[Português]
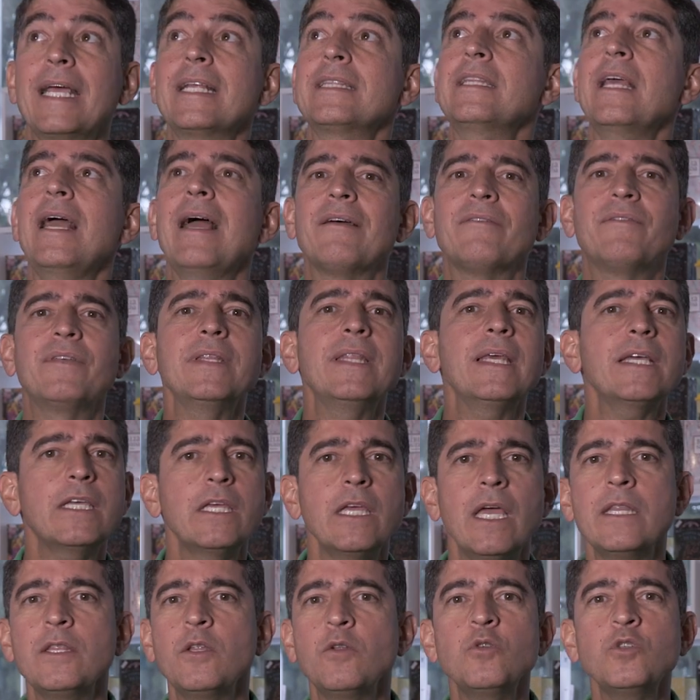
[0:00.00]
quer ter a vida
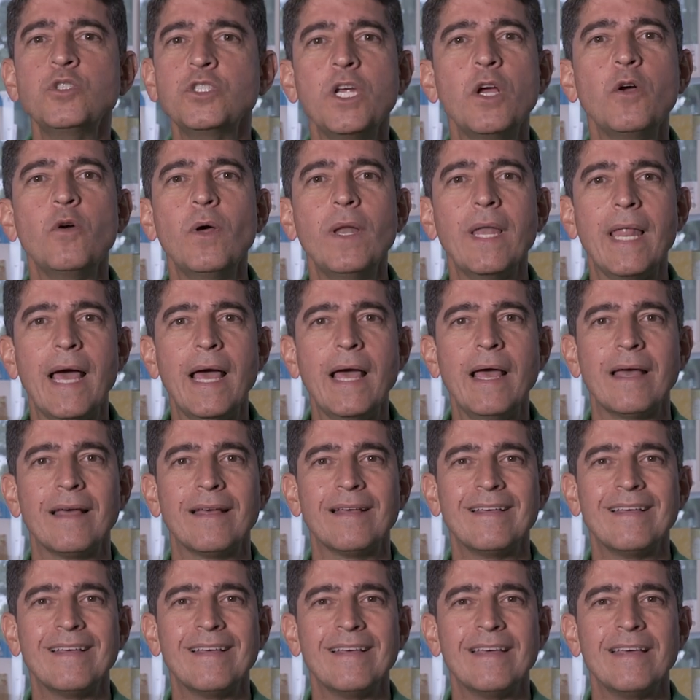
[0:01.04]
que ainda não chegou lá.
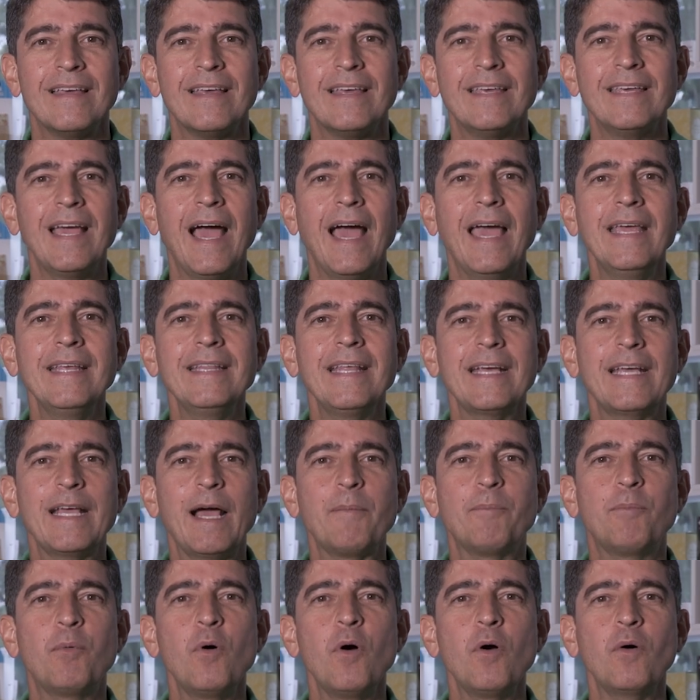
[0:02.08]
E aí, daqui
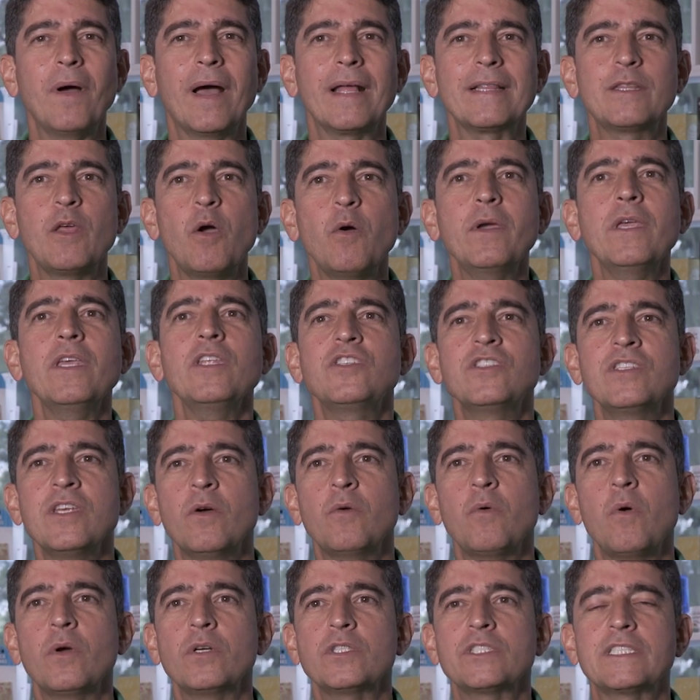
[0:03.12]
a pouco, até o que tinha
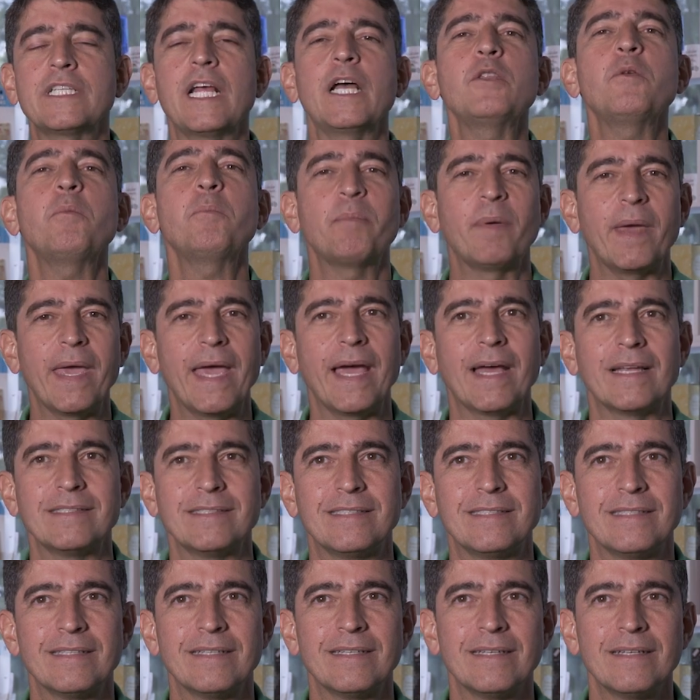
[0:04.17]
conquistado
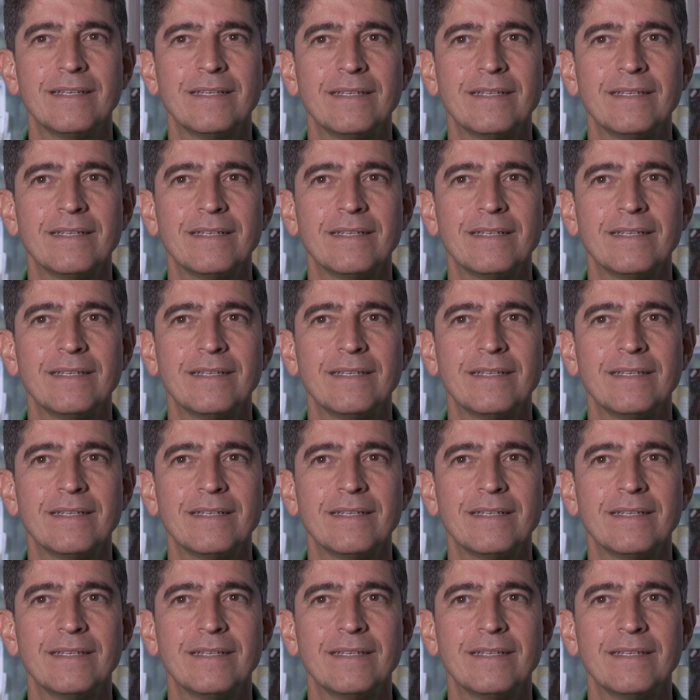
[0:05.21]
perde.